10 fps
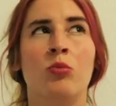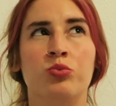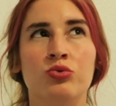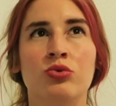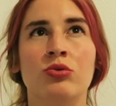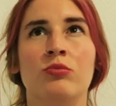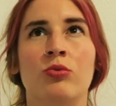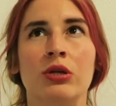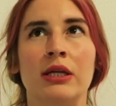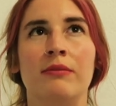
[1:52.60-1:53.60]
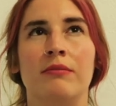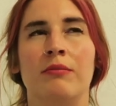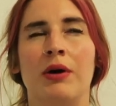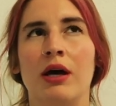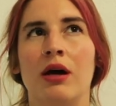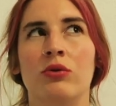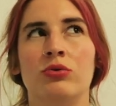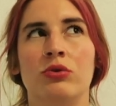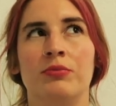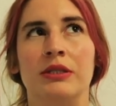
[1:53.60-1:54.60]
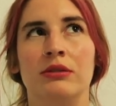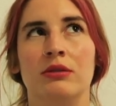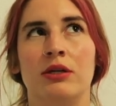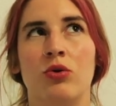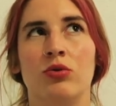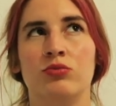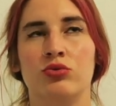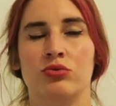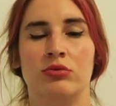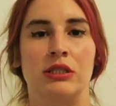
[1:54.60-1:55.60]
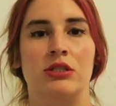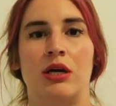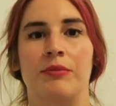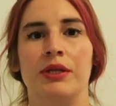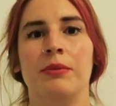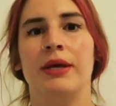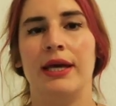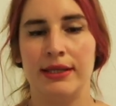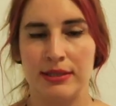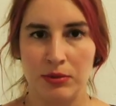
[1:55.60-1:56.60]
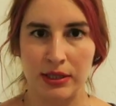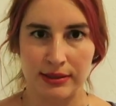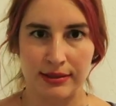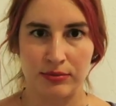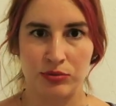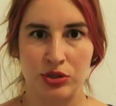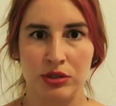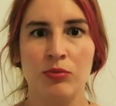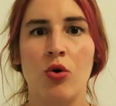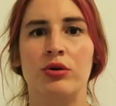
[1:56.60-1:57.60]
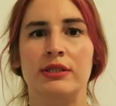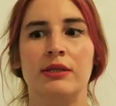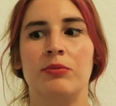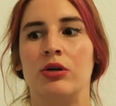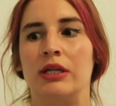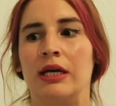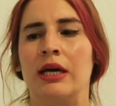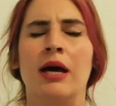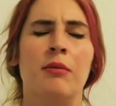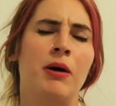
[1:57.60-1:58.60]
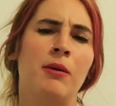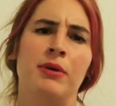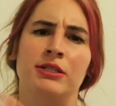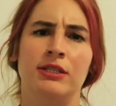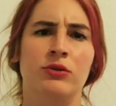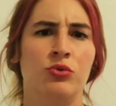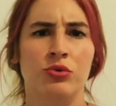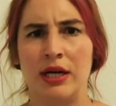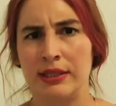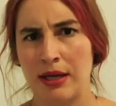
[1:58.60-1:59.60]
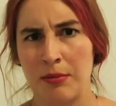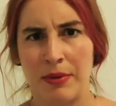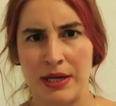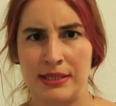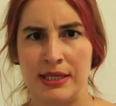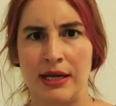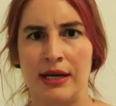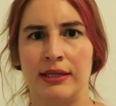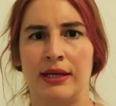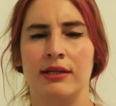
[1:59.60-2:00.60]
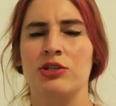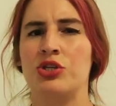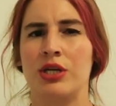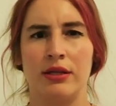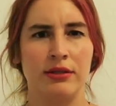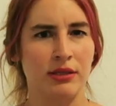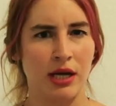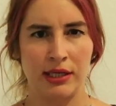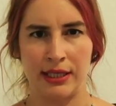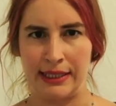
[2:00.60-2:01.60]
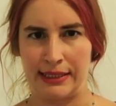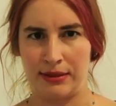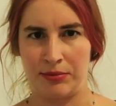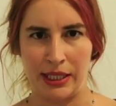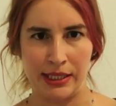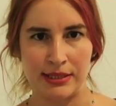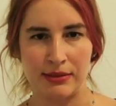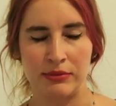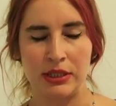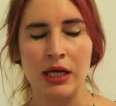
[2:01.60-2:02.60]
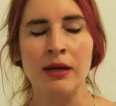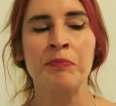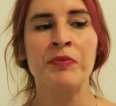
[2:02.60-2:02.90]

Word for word: Bunu böyle bayağı oluyor bir yıllar olmuştur diyeceğim yine bir eğitime katılmıştım. Orada da böyle bambaşka konulardan bahsederken alışkanlıklarla ilgili bir eğitimde